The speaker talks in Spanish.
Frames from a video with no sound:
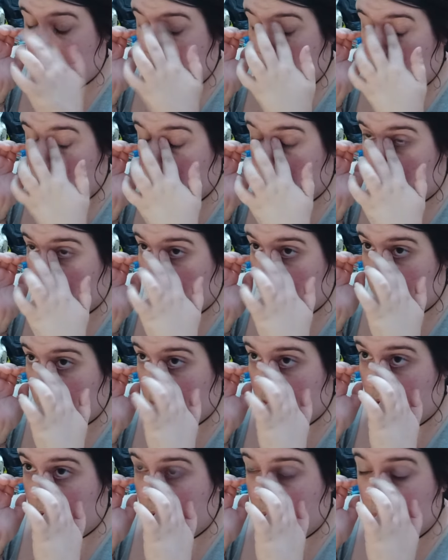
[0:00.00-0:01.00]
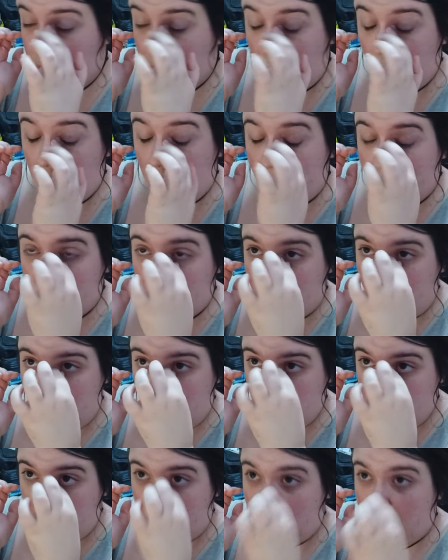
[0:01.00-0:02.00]
no se me ocurre, o sea, no tengo ningún argumento
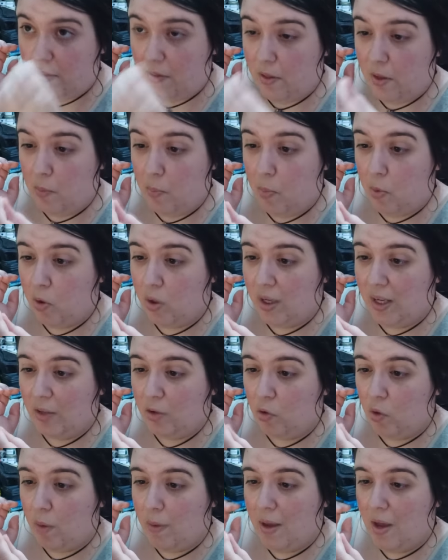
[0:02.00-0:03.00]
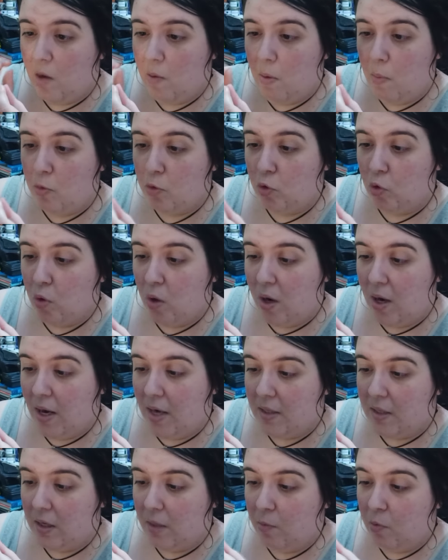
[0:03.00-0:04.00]
válido para decir por qué todavía no me he puesto yo a
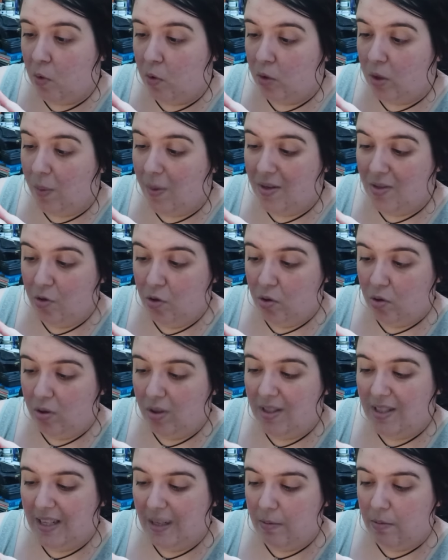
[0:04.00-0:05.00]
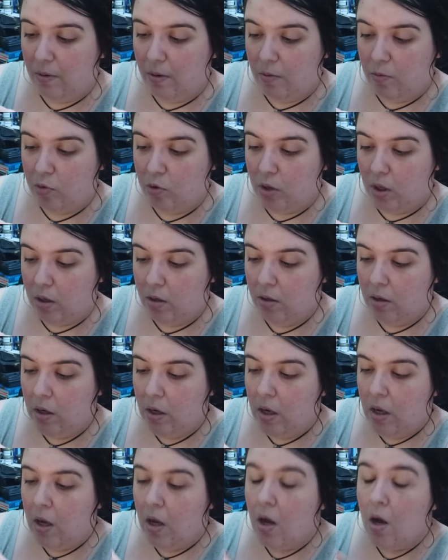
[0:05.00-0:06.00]
leer este libro, cuando además yo creo que sí que me va a gustar.
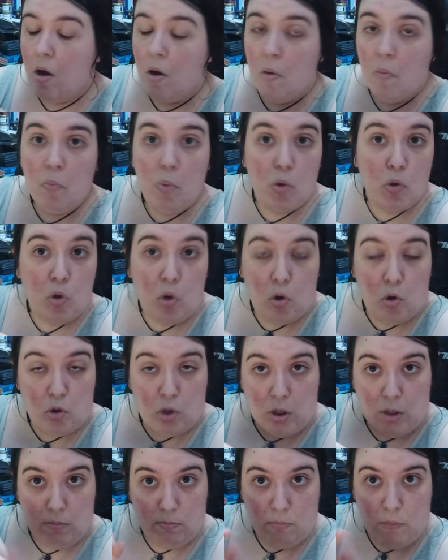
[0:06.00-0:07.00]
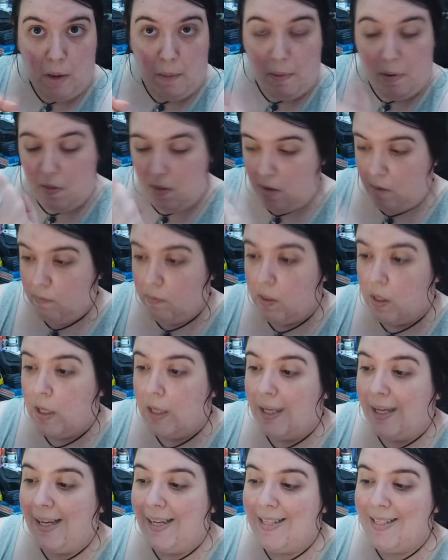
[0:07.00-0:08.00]
Pues no lo sé, la verdad.
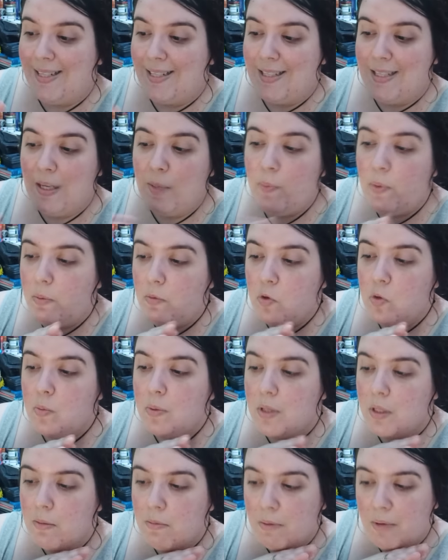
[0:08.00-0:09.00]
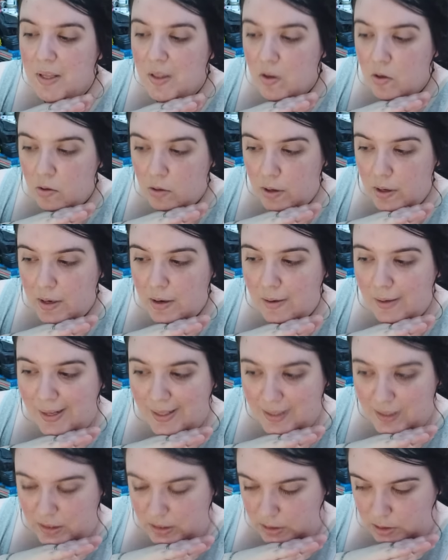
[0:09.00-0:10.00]
Que es Siempre hemos vivido en el
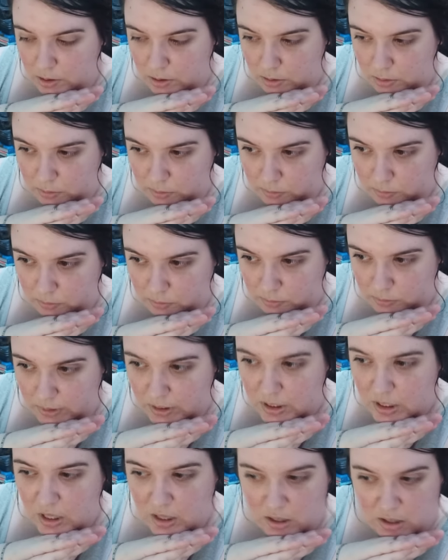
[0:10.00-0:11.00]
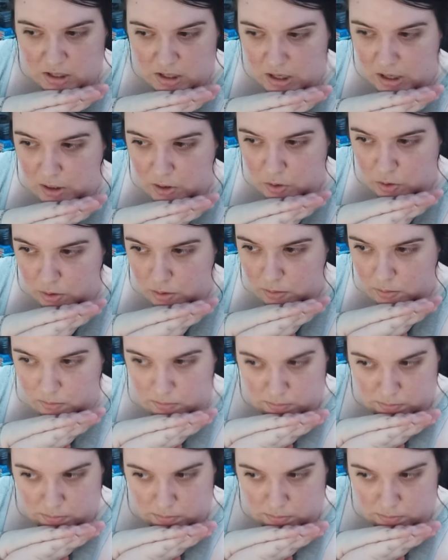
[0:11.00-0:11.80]
castillo, de Shirley Jackson.